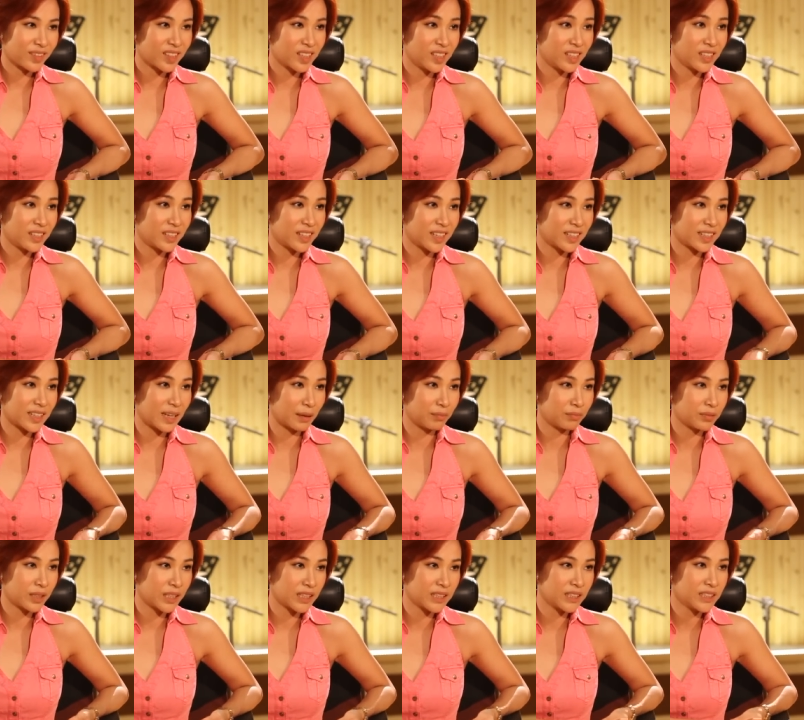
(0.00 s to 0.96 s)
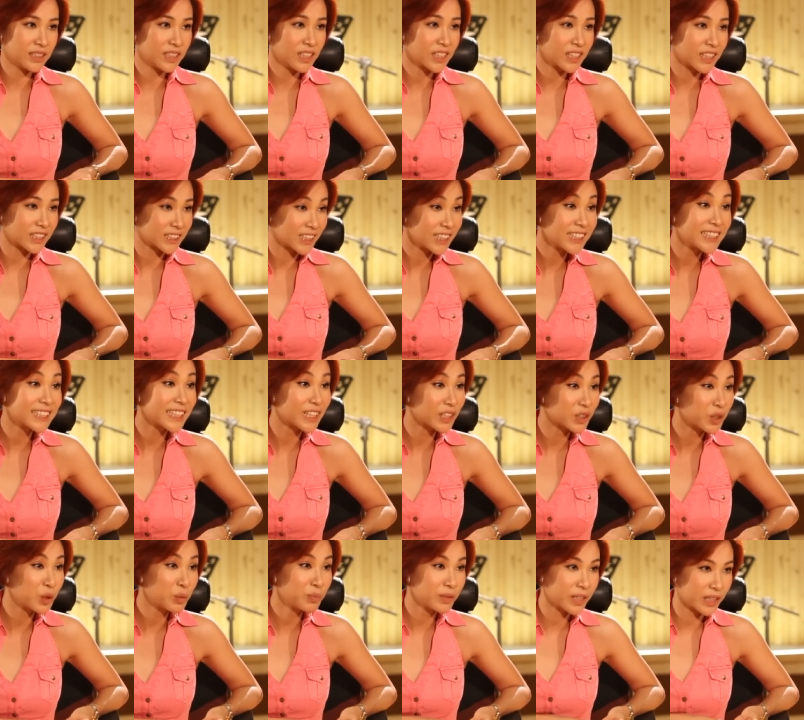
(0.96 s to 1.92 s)
thì linh đã cảm thấy rất là thích
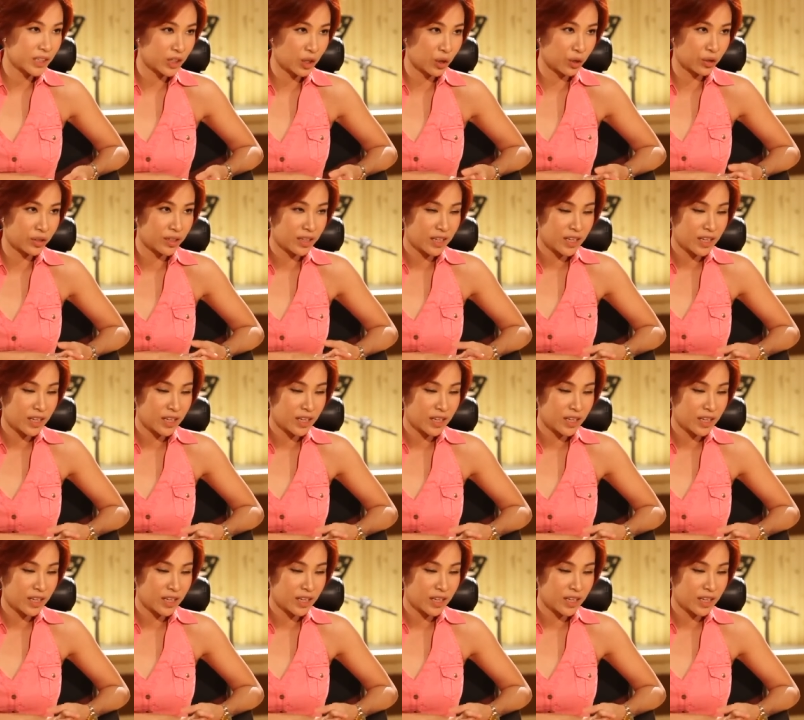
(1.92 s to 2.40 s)
ca khúc này rồi